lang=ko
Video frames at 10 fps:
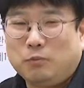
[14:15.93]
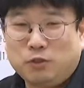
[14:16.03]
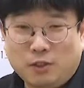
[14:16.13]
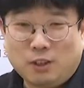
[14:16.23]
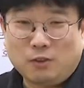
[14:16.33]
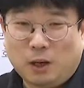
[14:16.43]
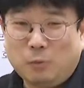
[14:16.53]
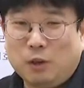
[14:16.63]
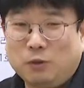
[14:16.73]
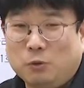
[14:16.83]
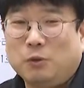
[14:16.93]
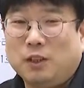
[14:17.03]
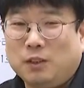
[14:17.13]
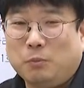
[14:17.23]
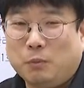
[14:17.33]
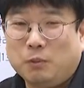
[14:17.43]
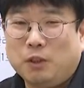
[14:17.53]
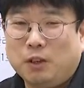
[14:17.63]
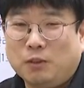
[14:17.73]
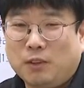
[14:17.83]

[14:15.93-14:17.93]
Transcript: 부자로 감옥에 들어온 애들 범털이라고